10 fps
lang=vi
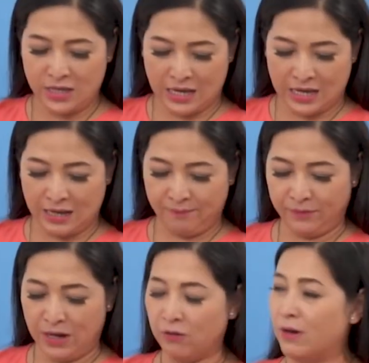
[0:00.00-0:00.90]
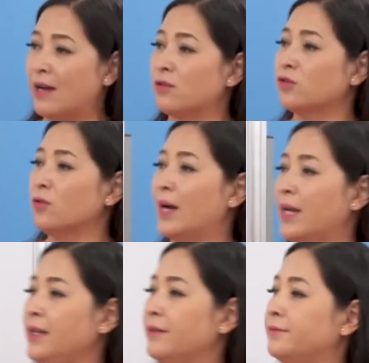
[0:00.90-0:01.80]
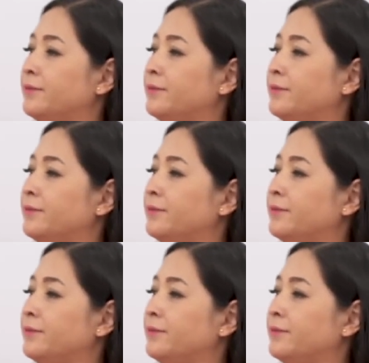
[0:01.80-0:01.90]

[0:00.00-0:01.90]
nhà em đều là con số 7.